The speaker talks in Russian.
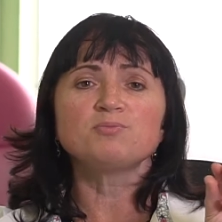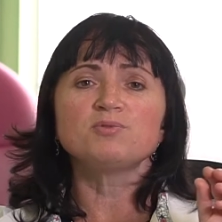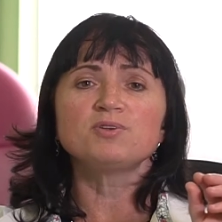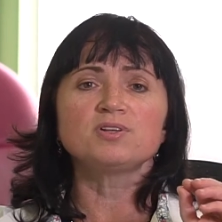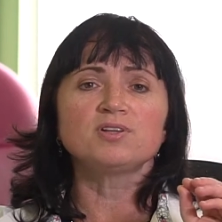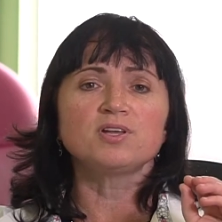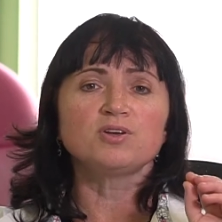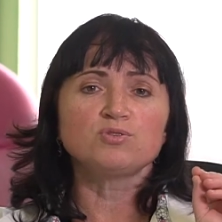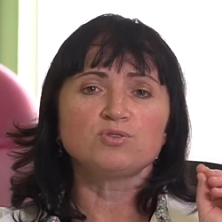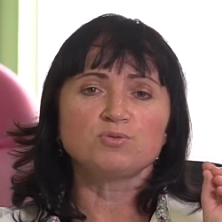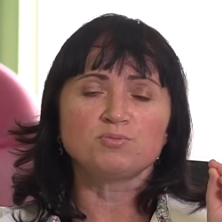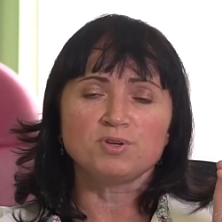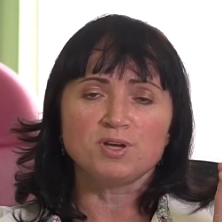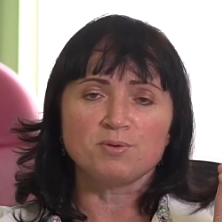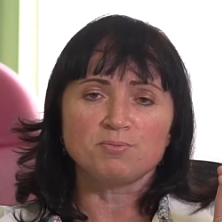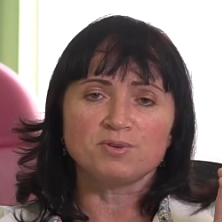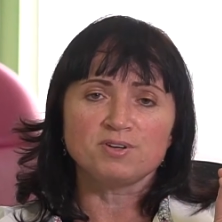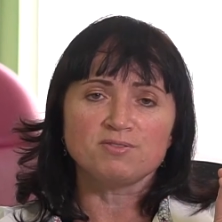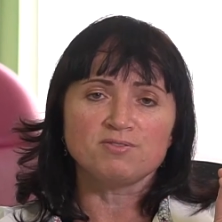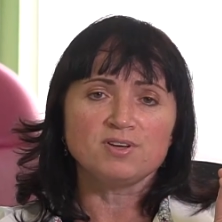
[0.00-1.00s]
передают
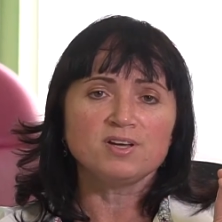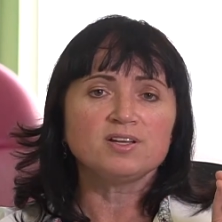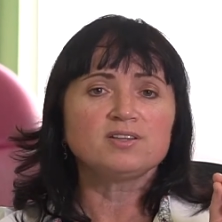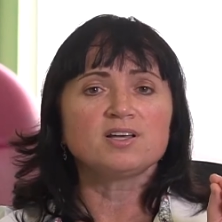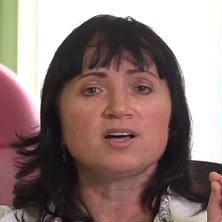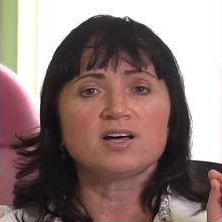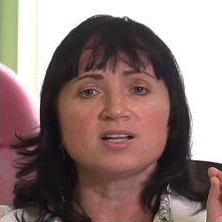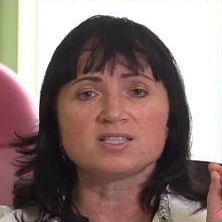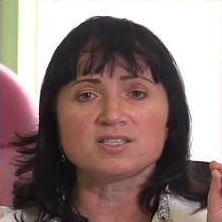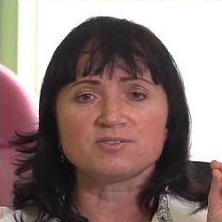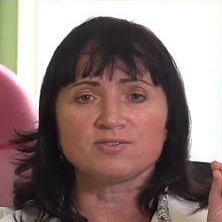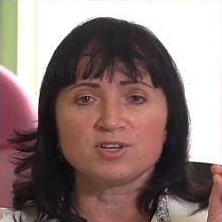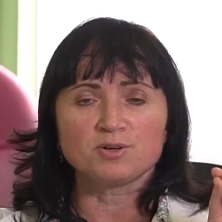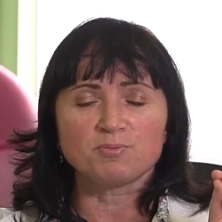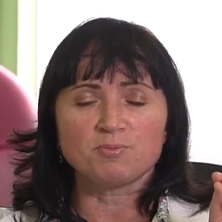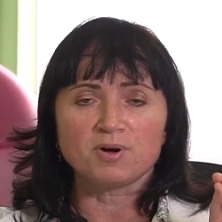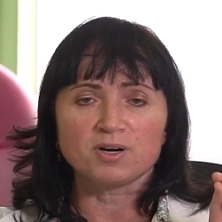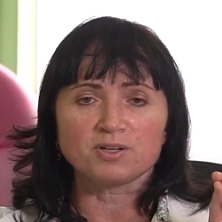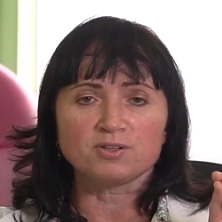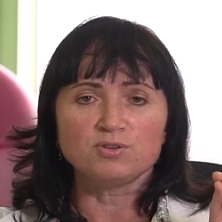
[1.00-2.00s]
мне приветы от
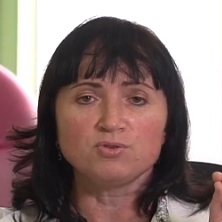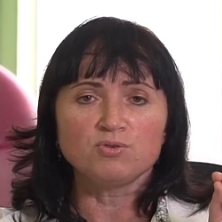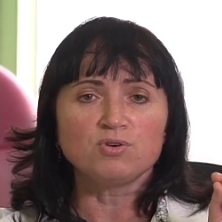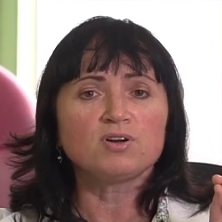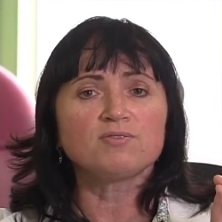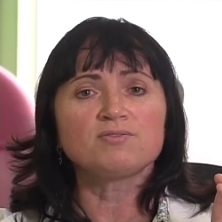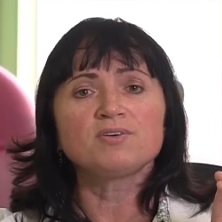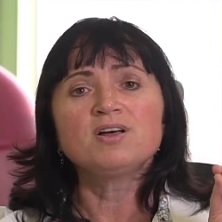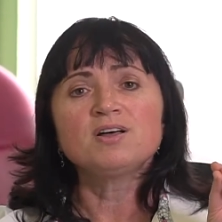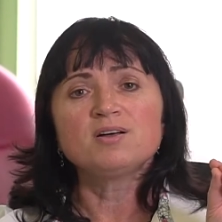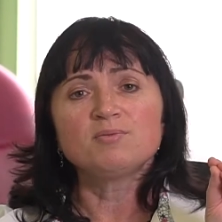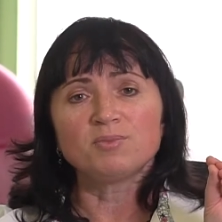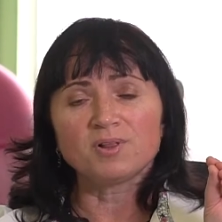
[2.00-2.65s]
своих партнеров,